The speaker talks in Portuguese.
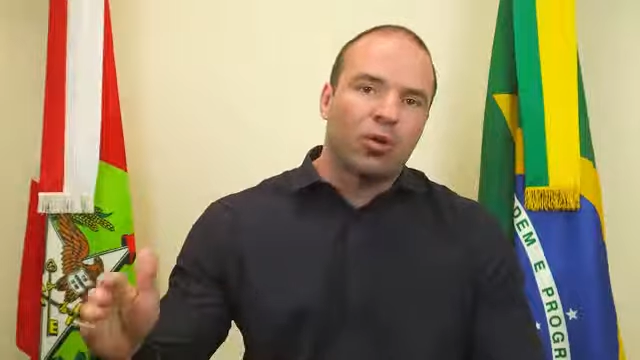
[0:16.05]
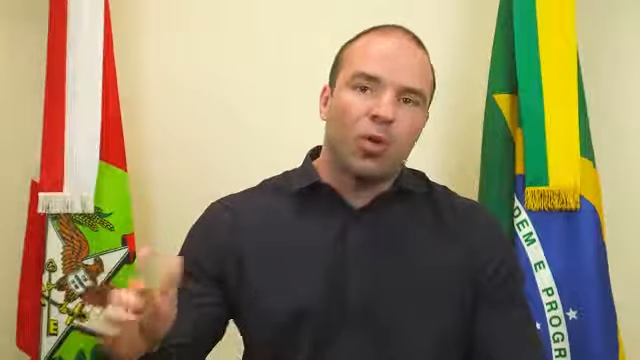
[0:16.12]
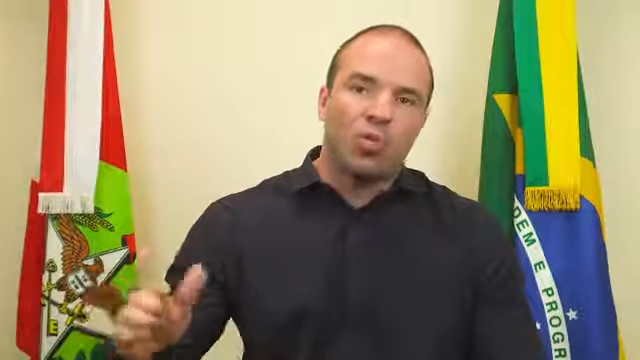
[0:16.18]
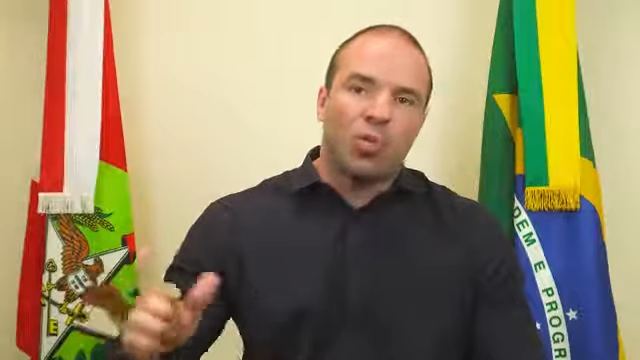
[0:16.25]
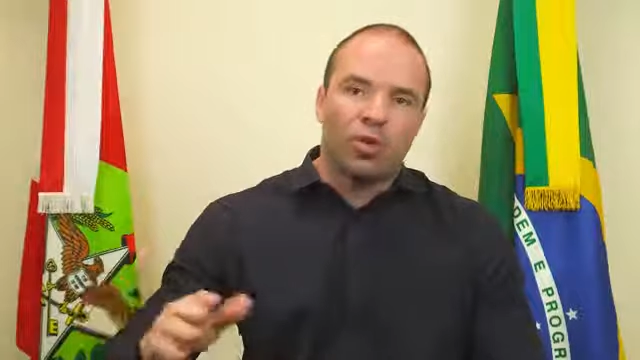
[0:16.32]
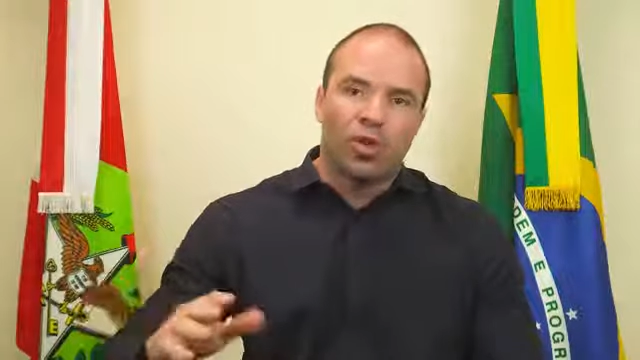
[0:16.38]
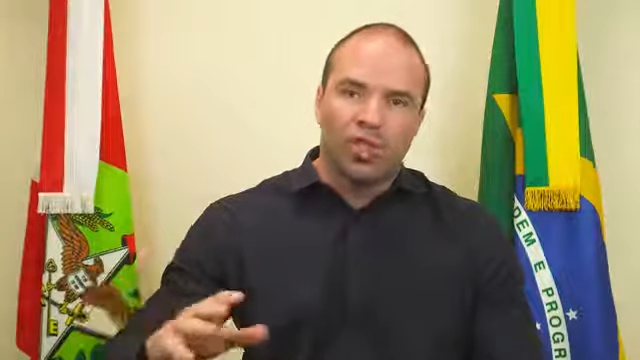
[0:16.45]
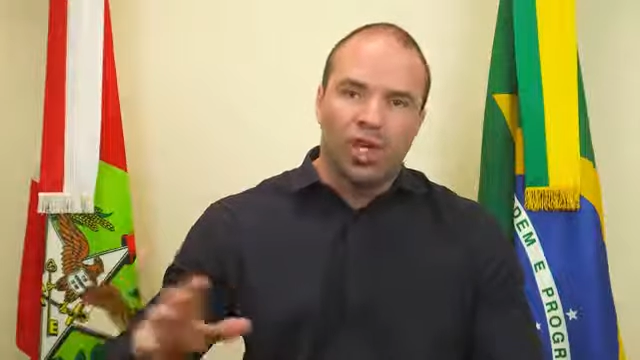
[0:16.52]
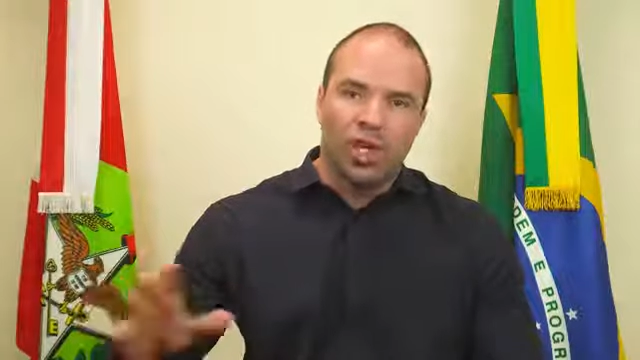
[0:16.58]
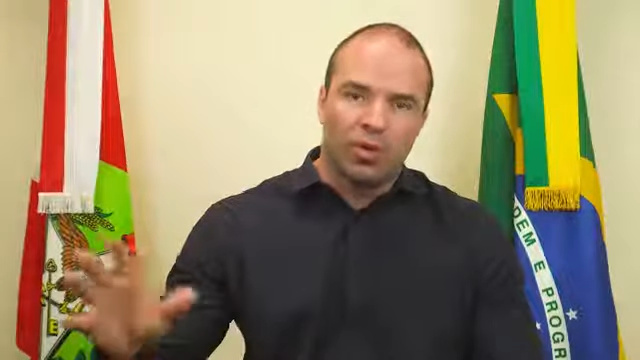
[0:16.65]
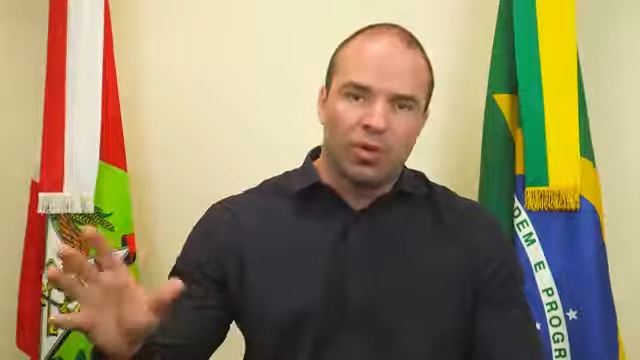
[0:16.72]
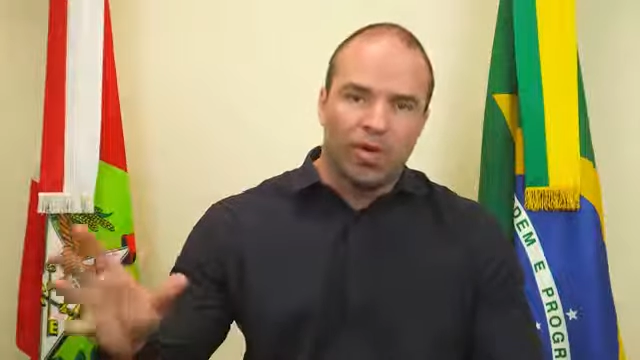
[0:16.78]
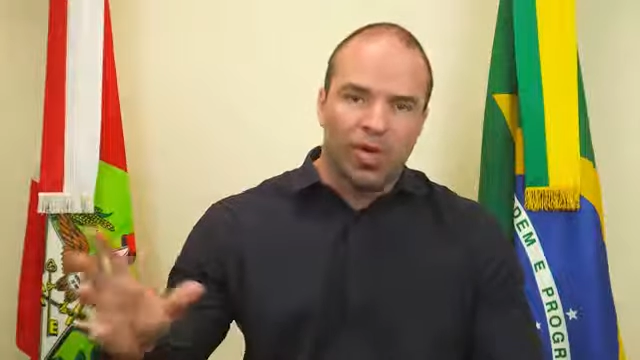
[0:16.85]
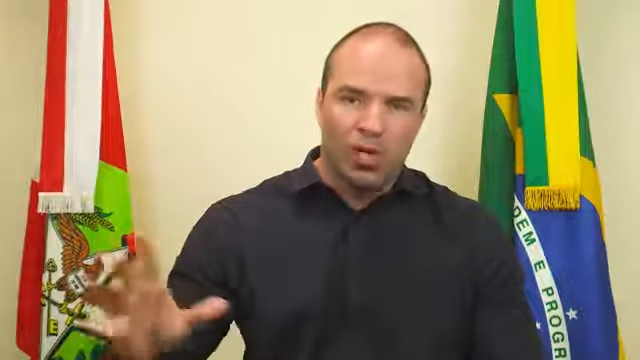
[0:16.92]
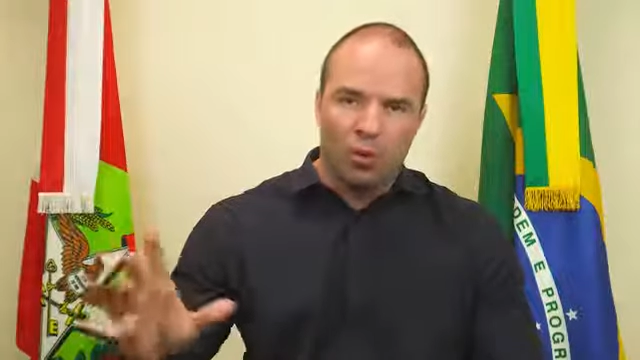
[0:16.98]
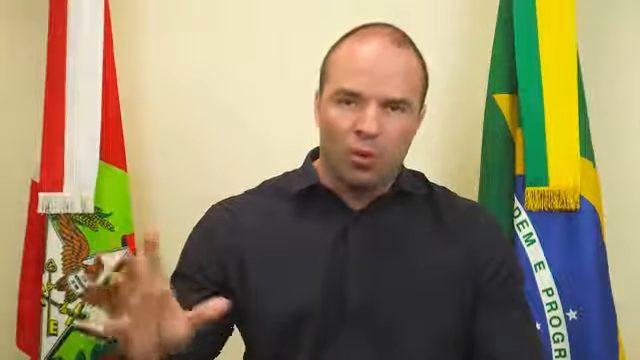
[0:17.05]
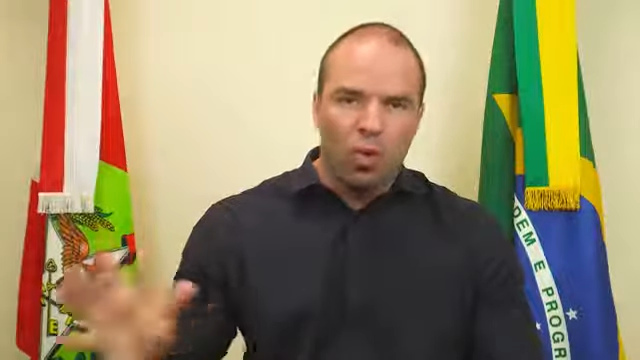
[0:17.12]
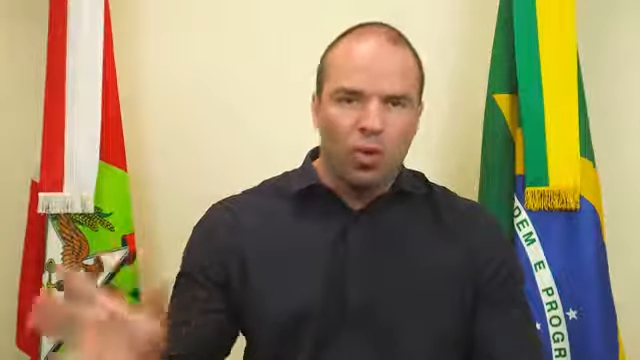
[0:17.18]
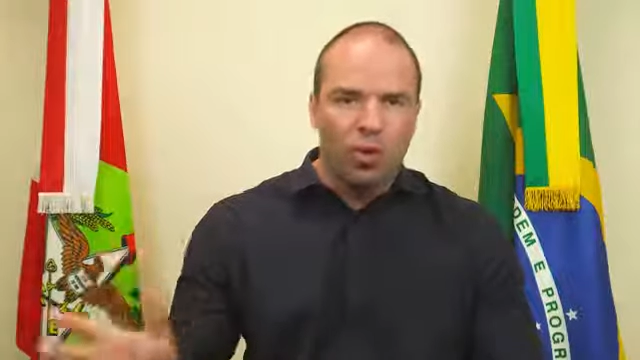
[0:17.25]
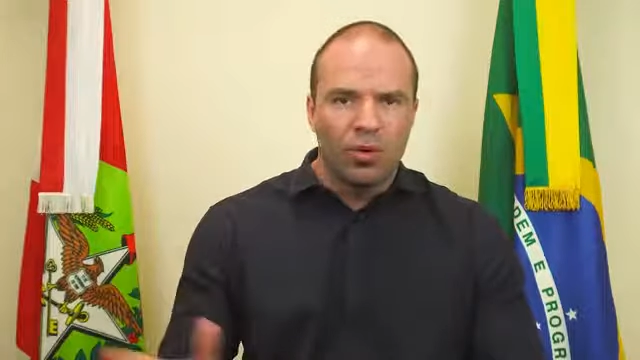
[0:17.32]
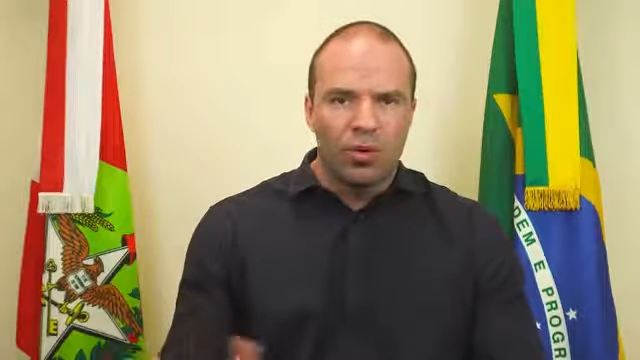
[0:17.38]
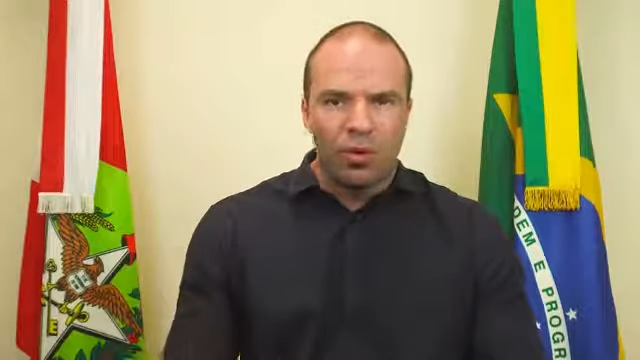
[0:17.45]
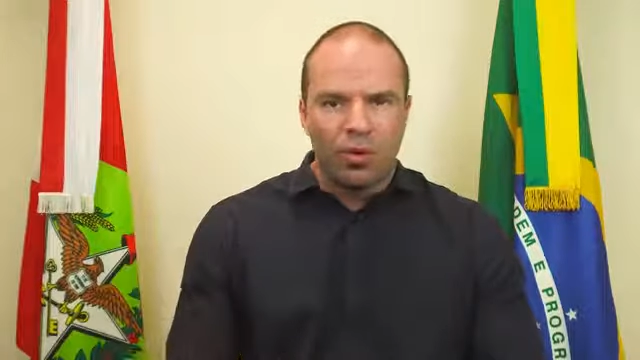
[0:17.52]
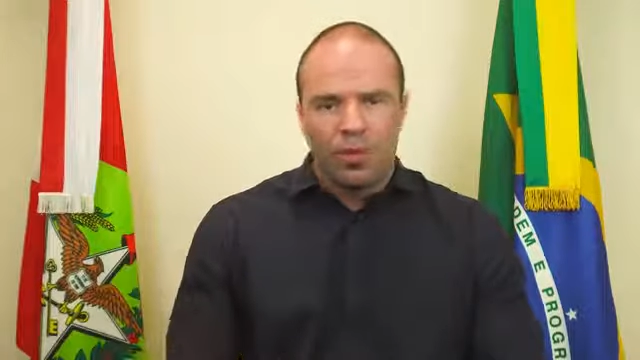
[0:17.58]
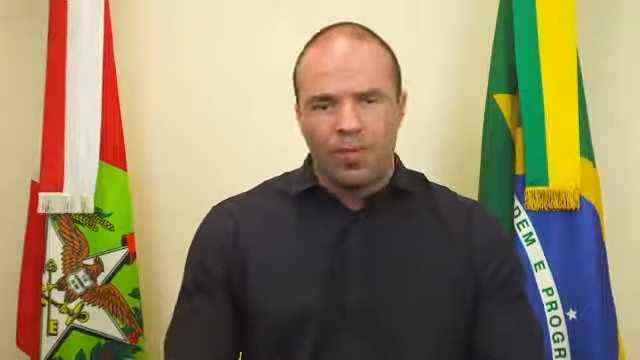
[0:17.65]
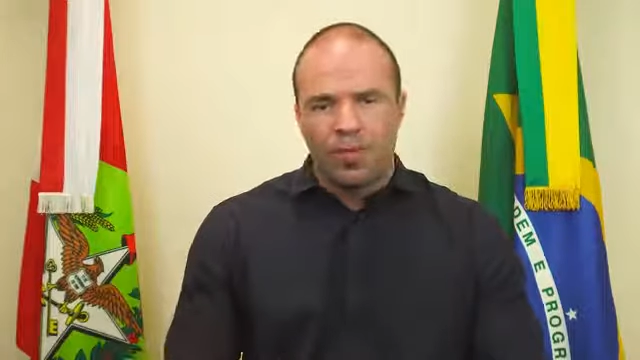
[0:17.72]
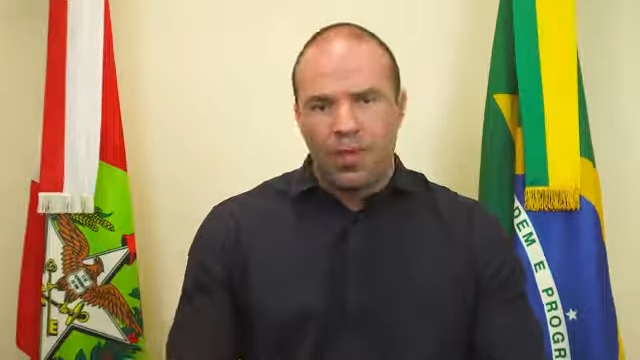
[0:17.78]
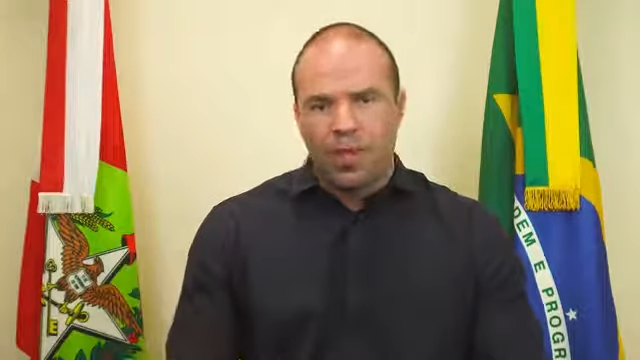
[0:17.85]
comoção que culminou